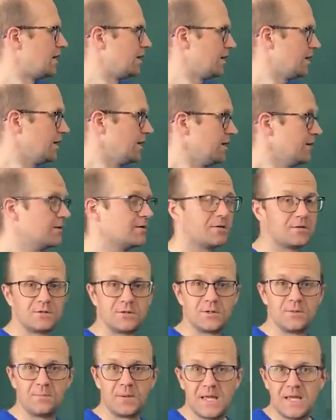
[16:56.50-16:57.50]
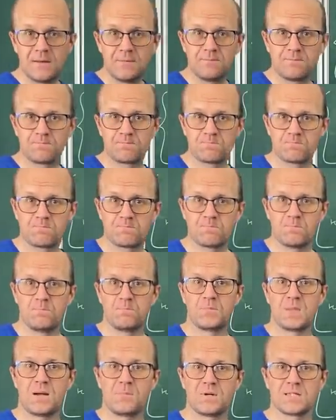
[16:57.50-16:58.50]
И теперь
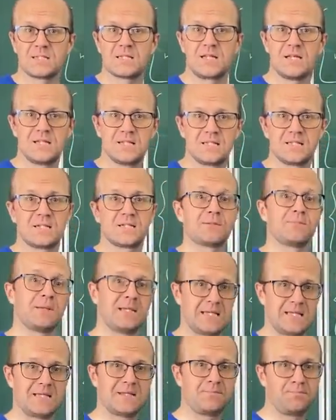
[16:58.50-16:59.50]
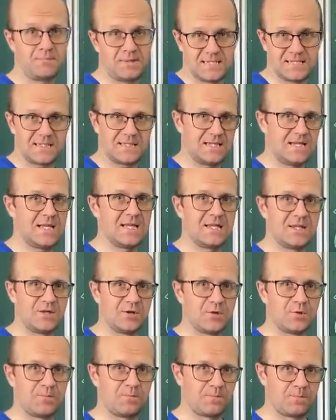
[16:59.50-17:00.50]
нам осталось рассмотреть
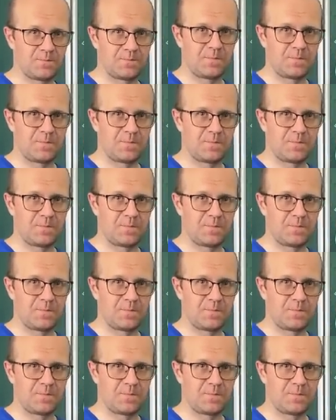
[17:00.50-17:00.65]
последнюю